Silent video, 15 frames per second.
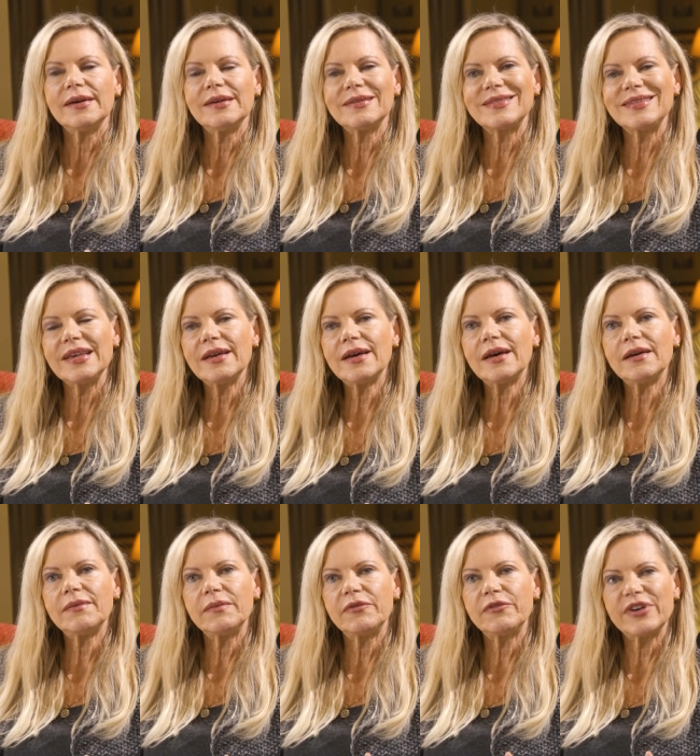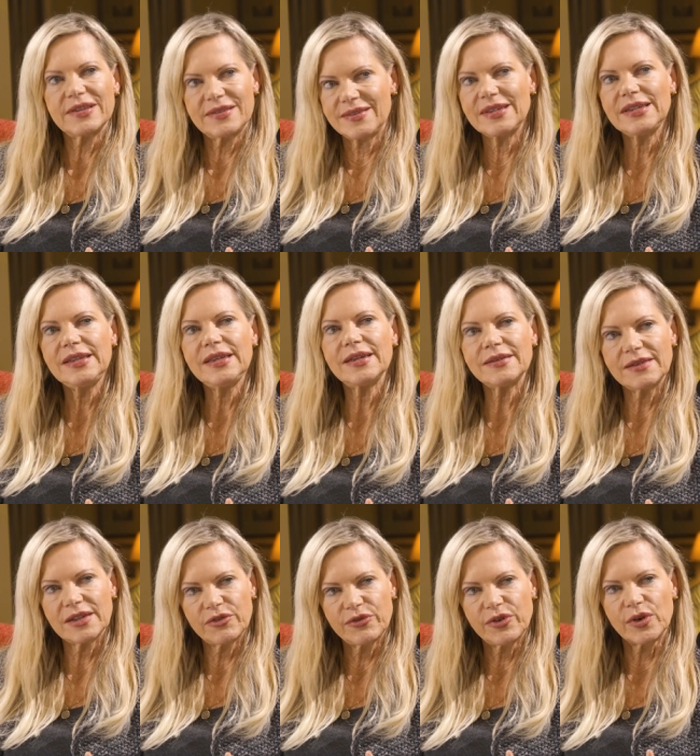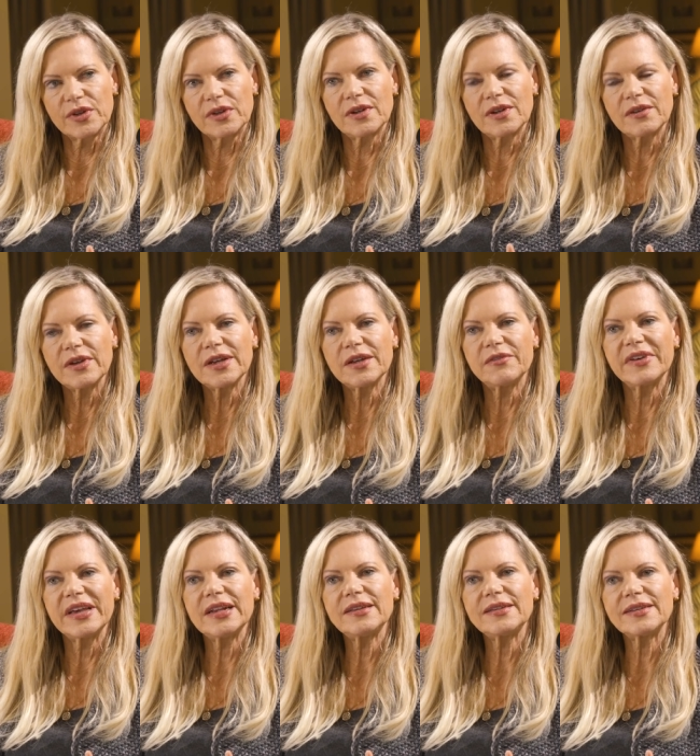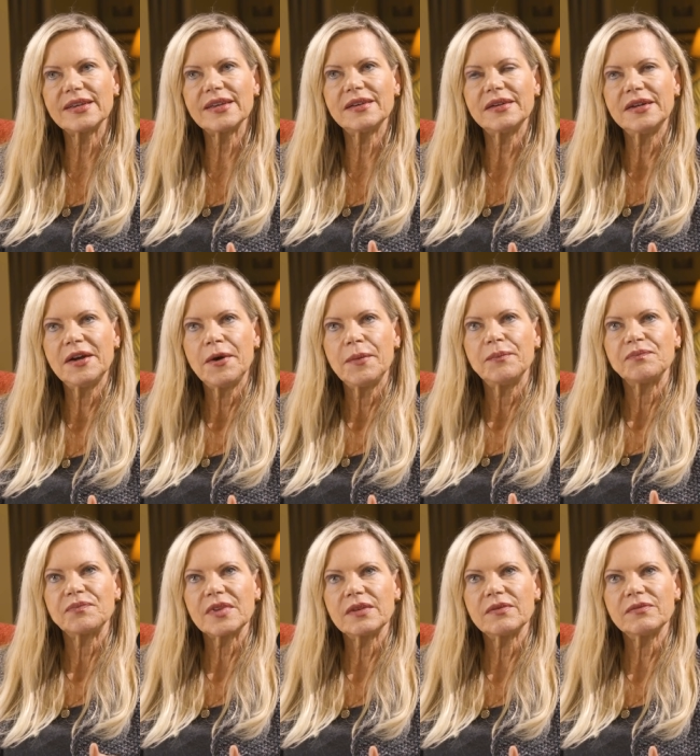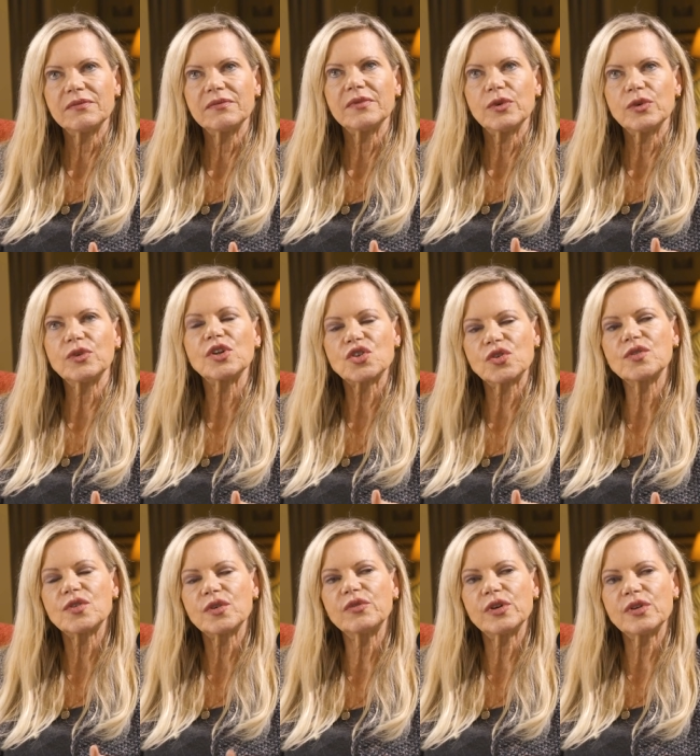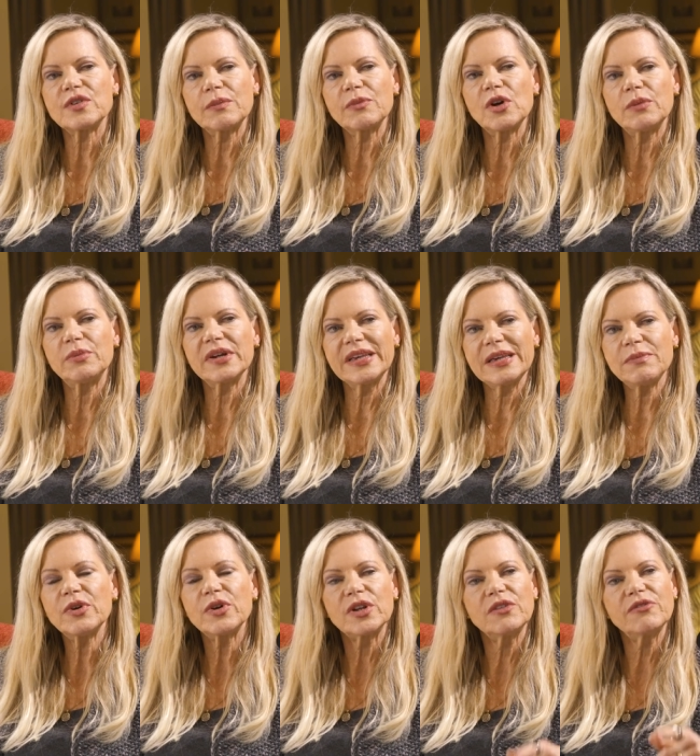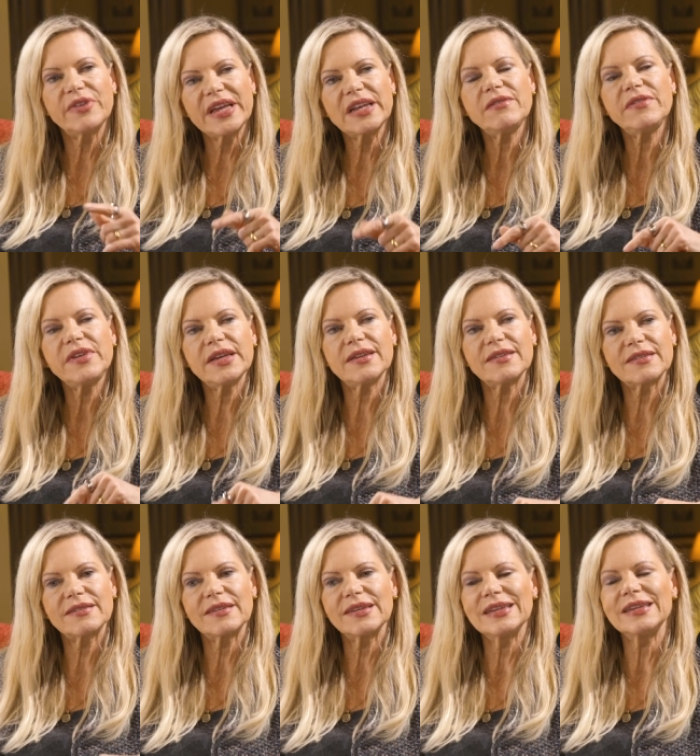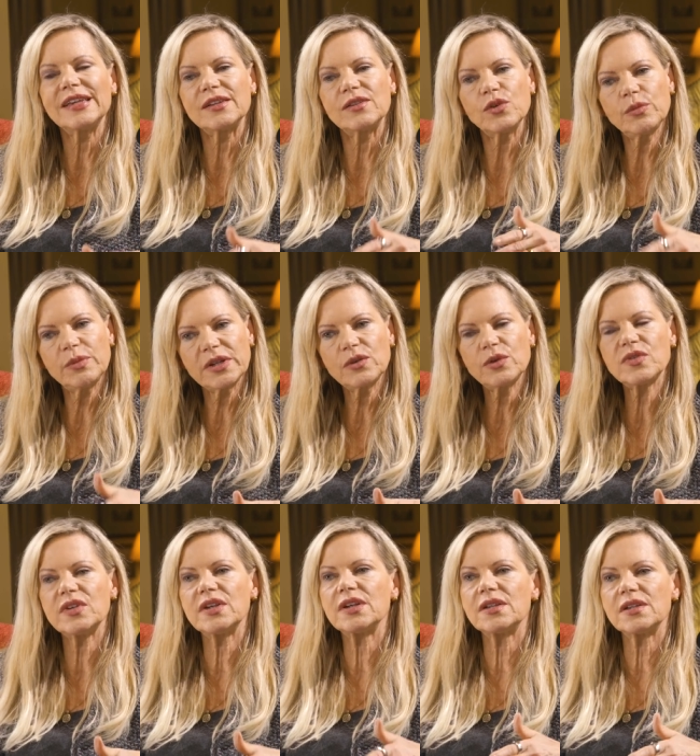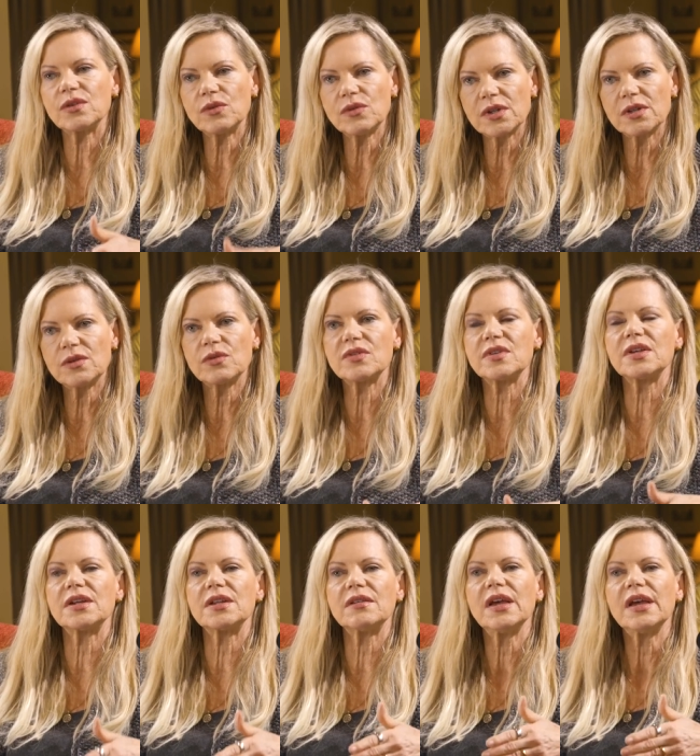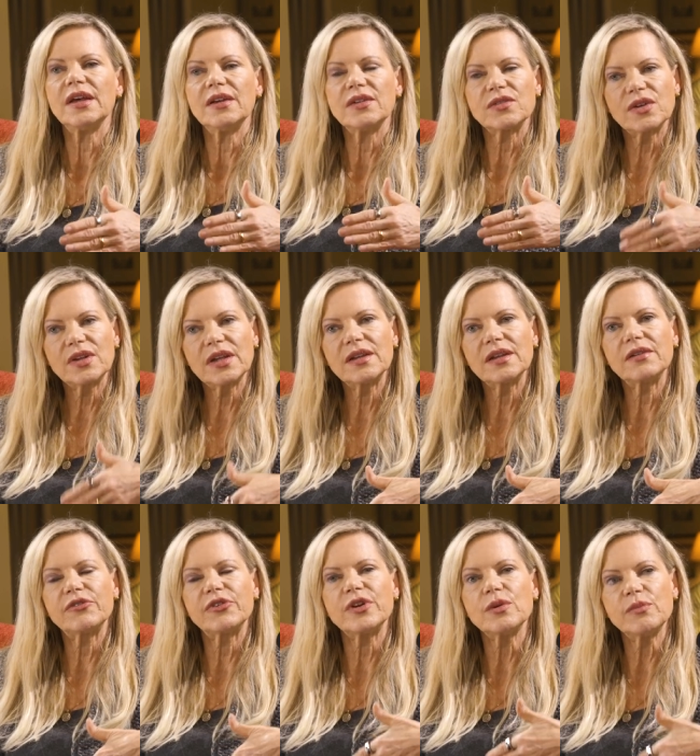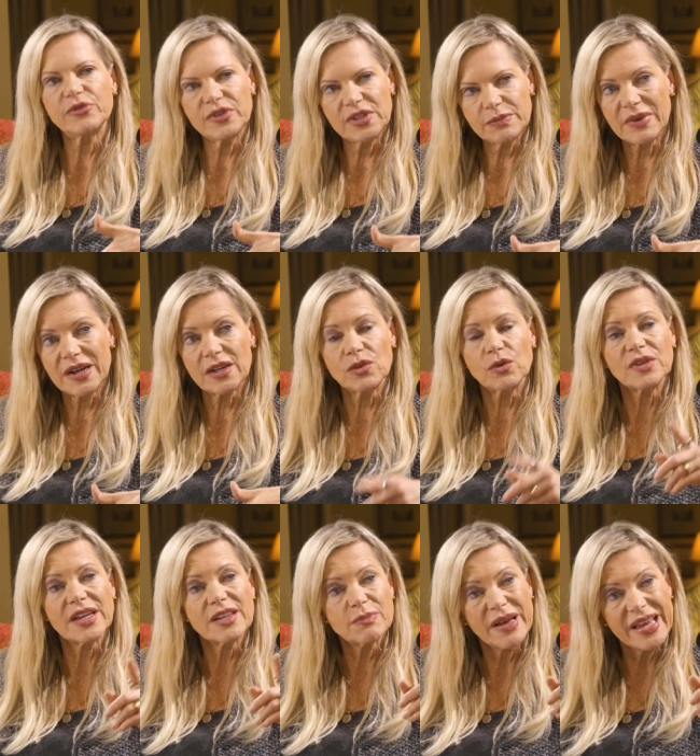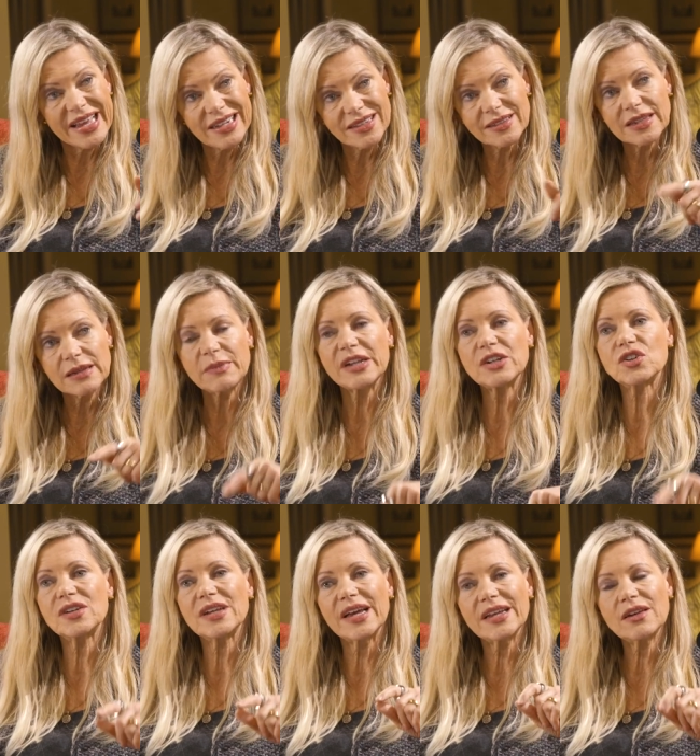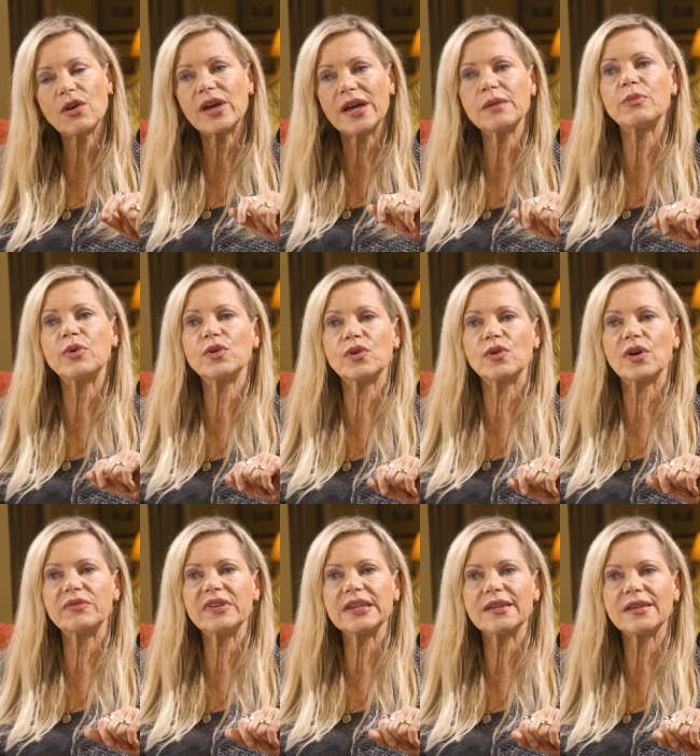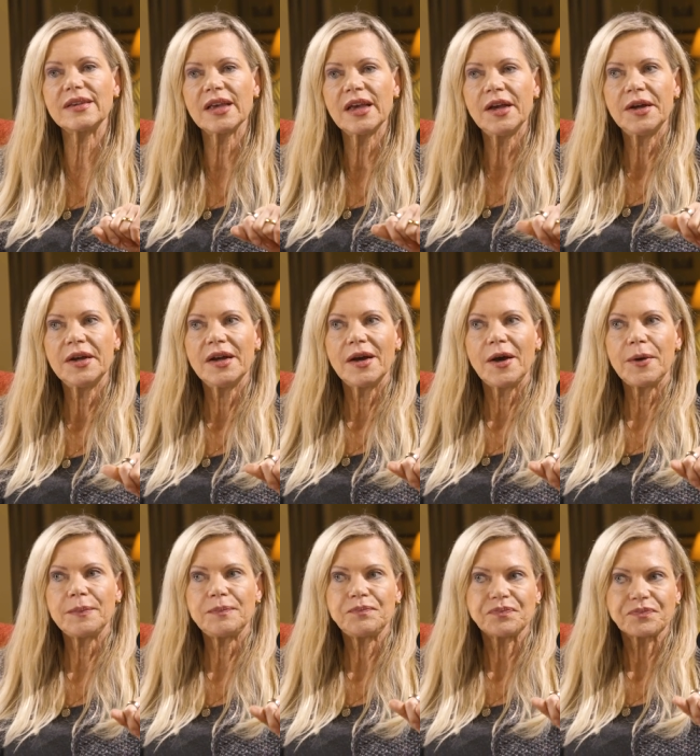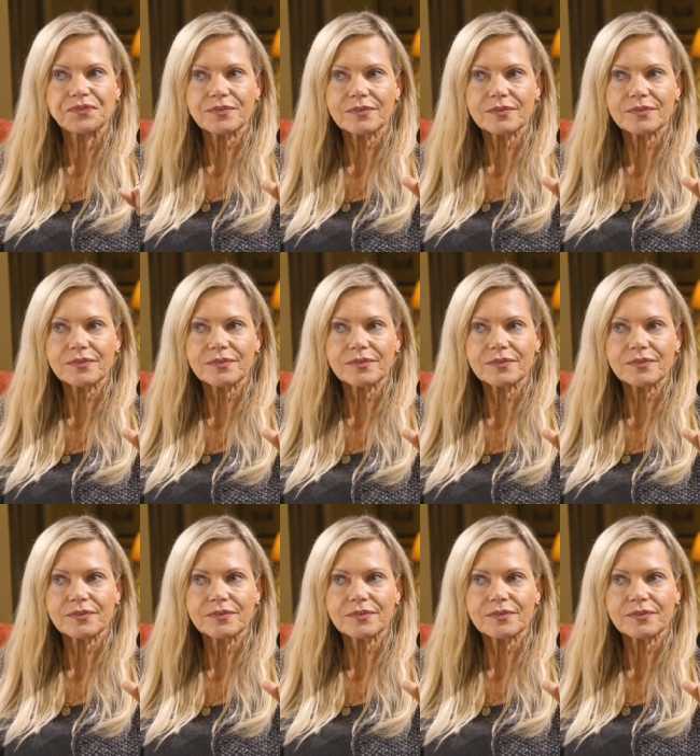äh, sehr fasziniert davon, äh, welche Unterstützung wir unserem Körper geben können, wenn wir es nicht überdosieren, nicht unterdosieren, sondern vernünftig machen. Mhm. Und da ist bei älteren Menschen ein, ein Punkt noch wichtig. Ähm,